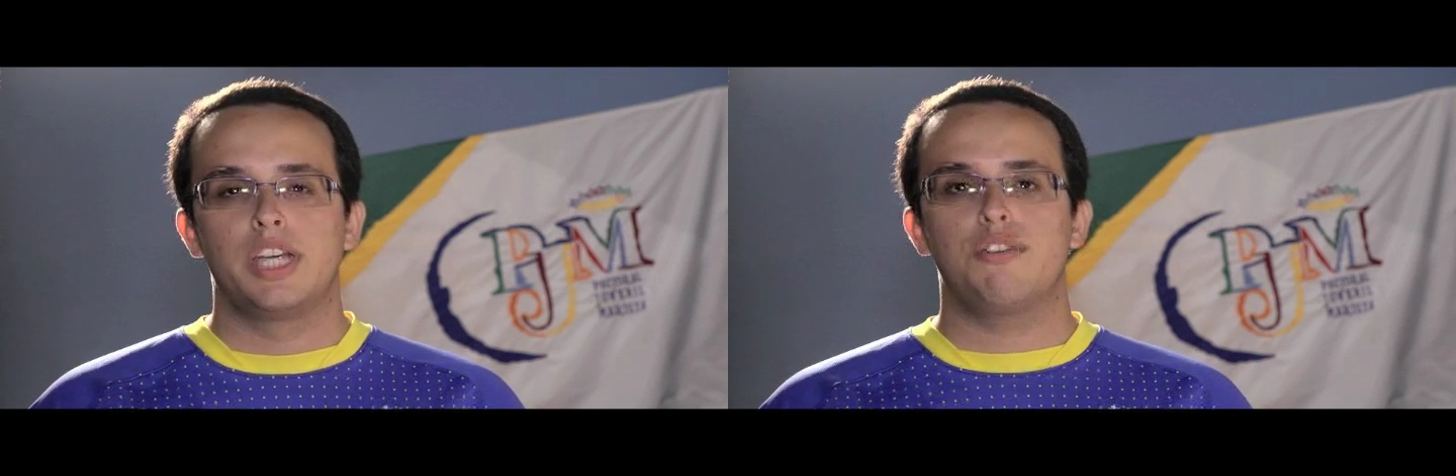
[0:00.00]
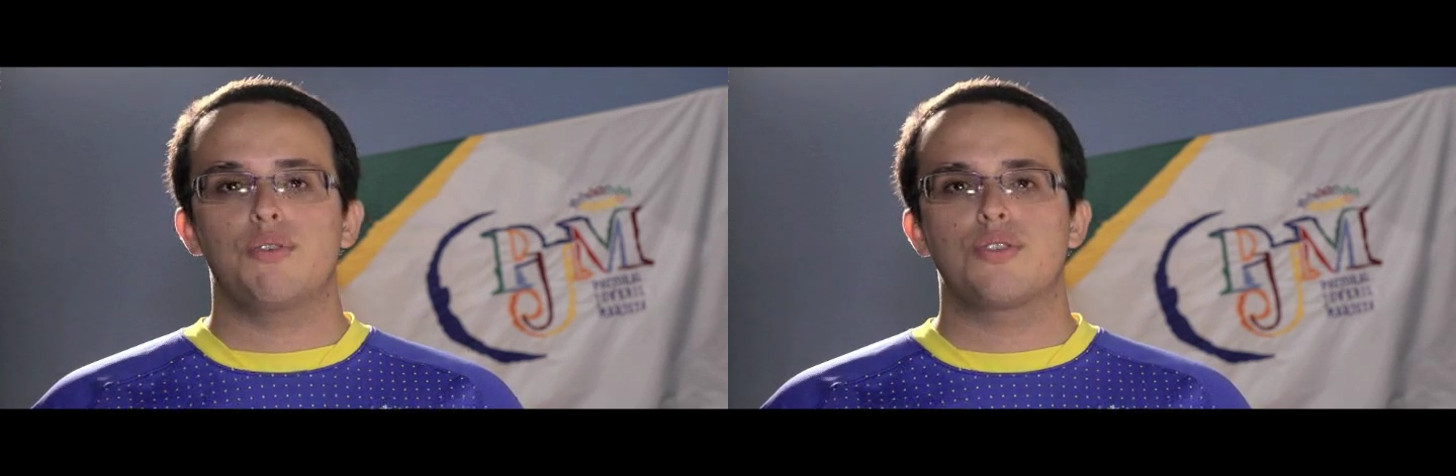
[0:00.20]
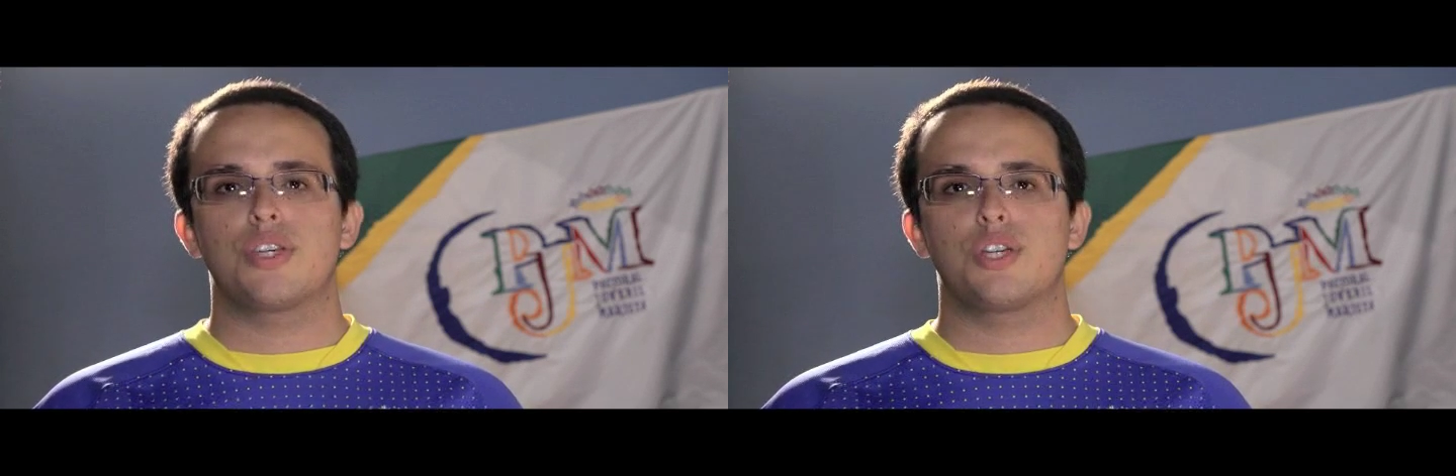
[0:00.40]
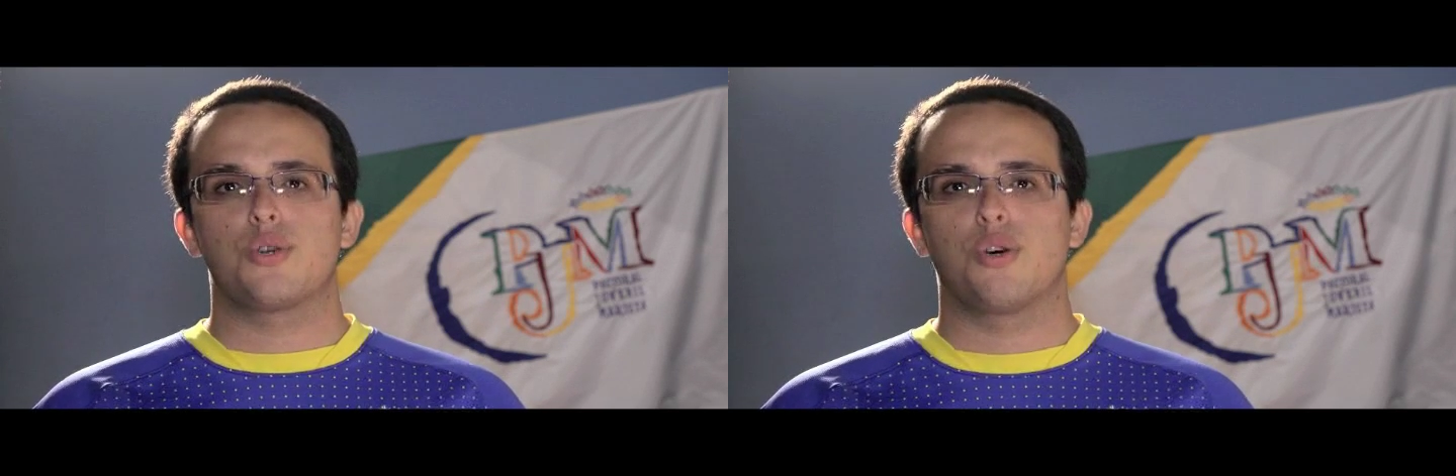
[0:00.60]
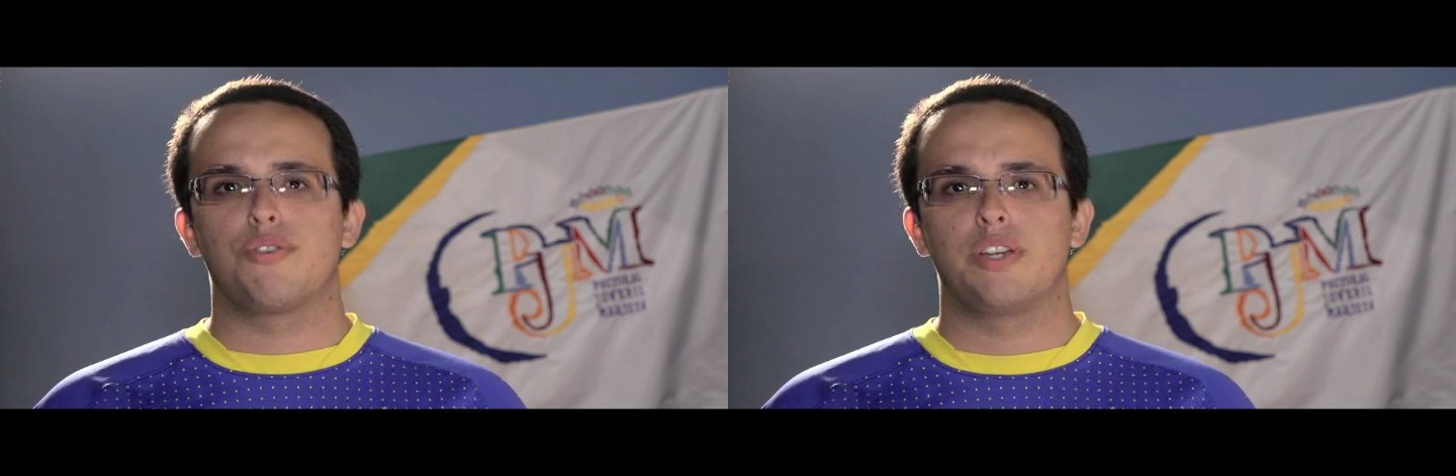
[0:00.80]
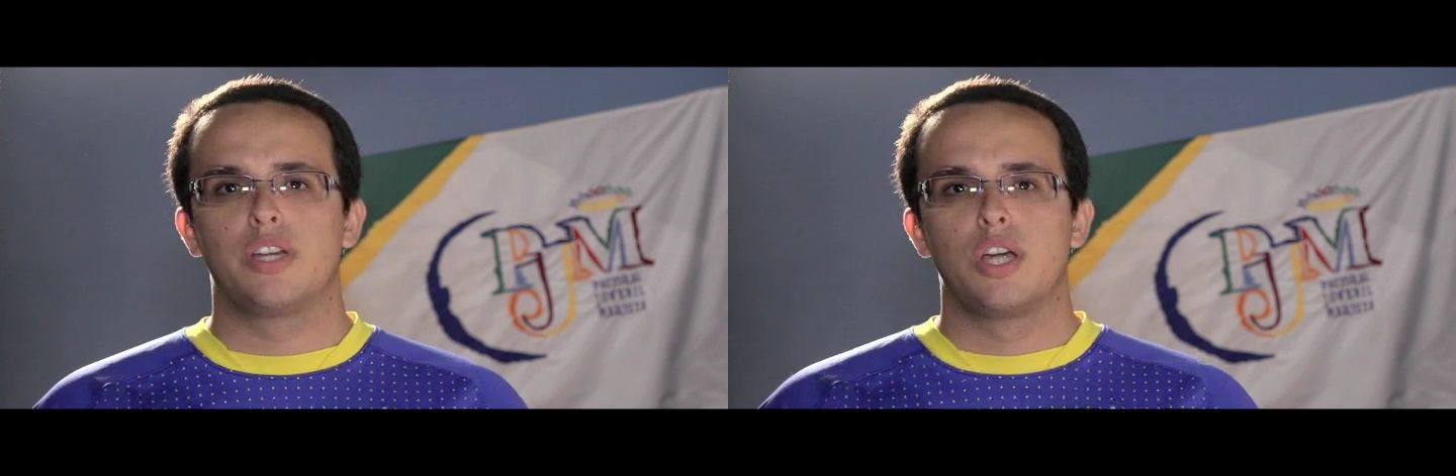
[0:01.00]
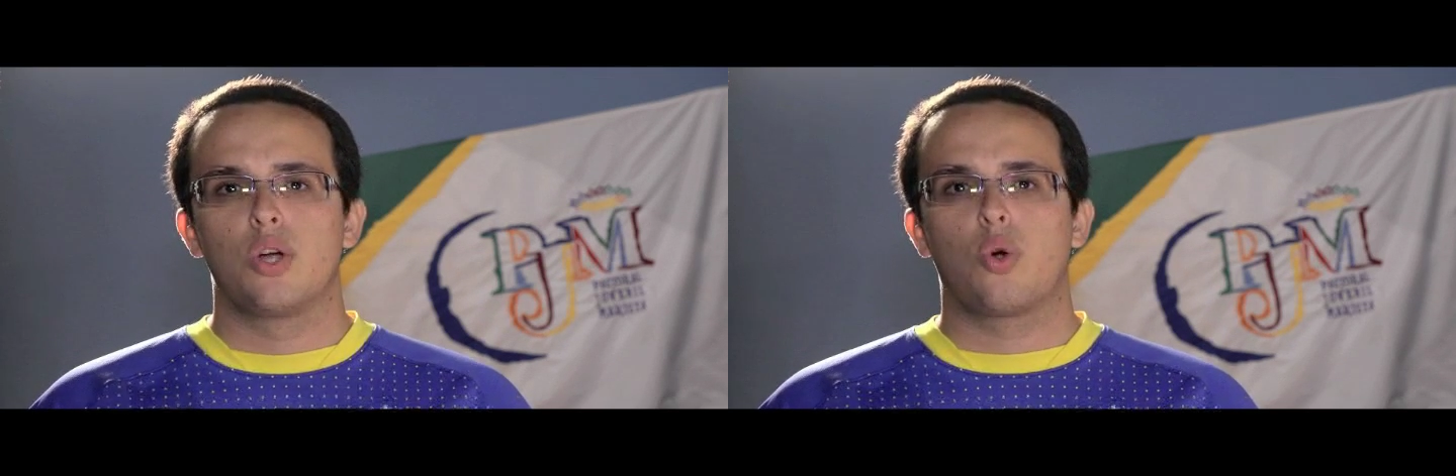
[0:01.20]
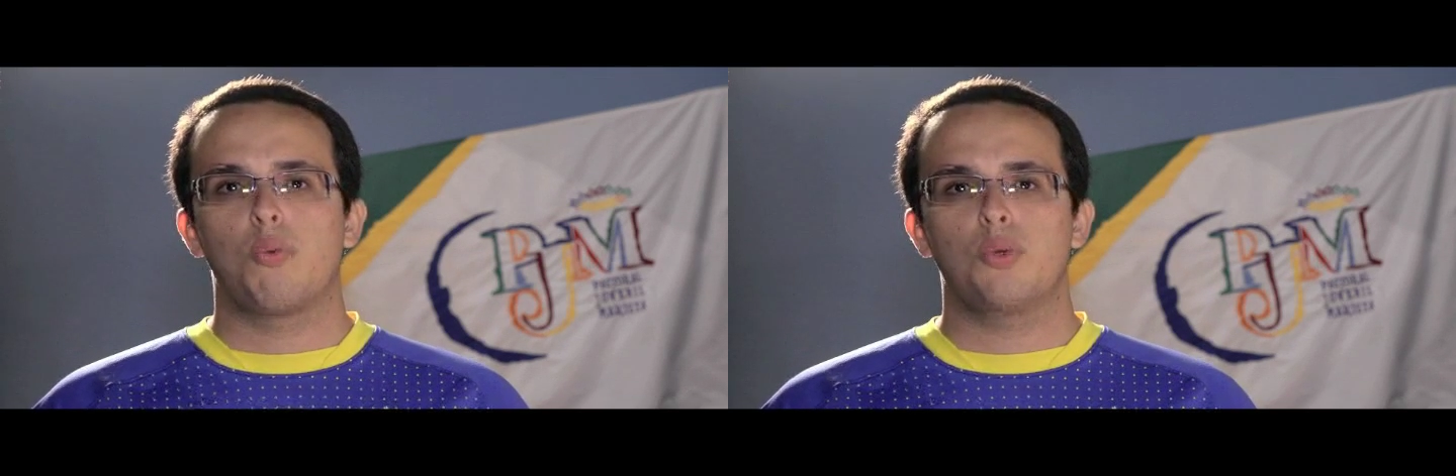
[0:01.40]
E você, jovem,
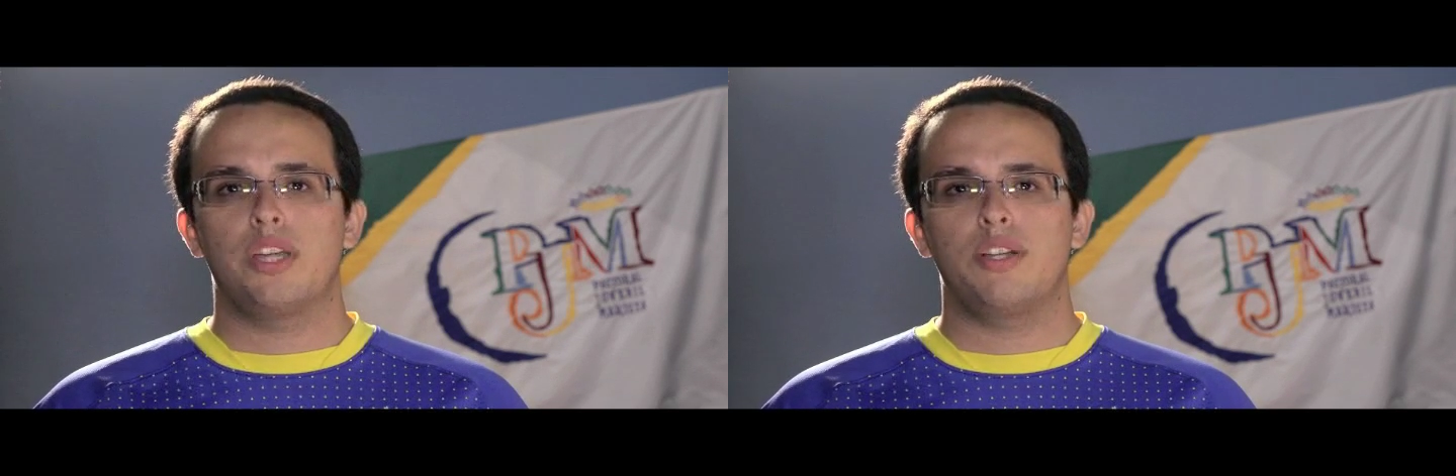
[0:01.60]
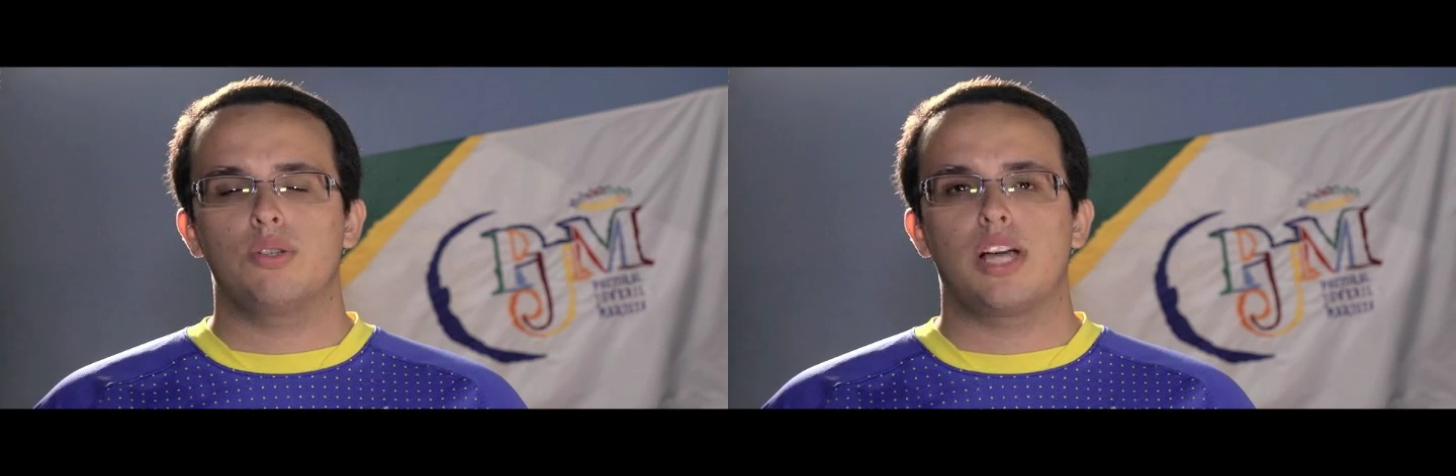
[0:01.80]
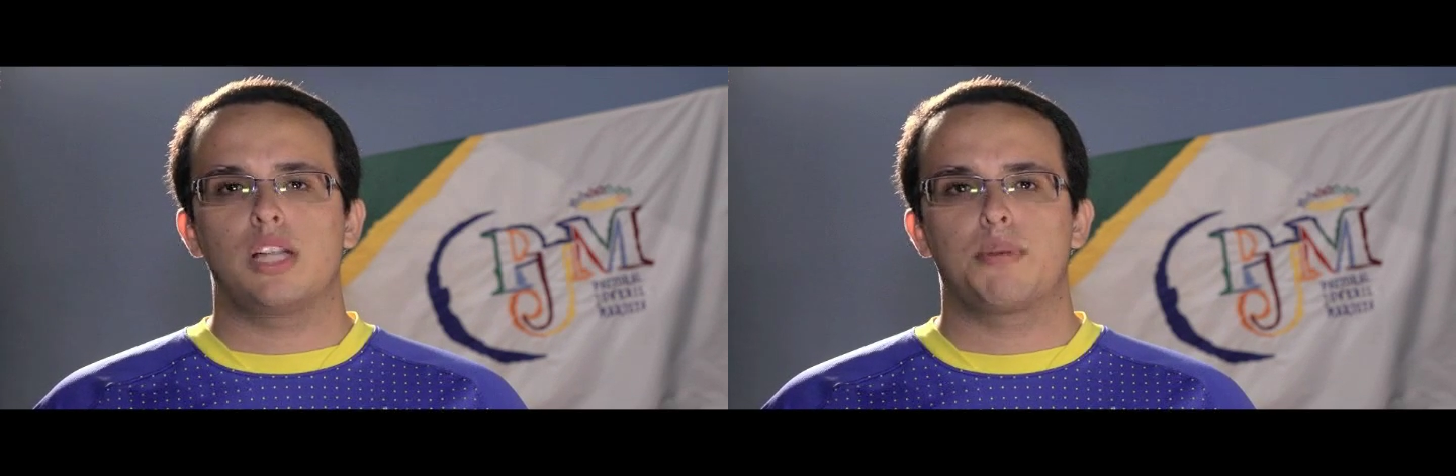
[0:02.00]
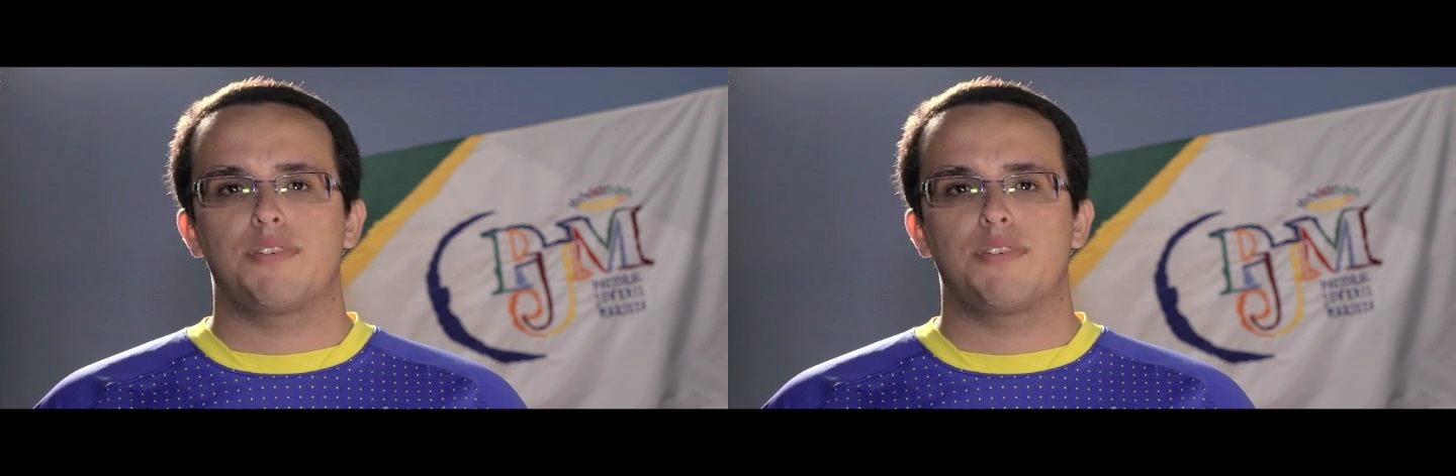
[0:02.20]
como tem lutado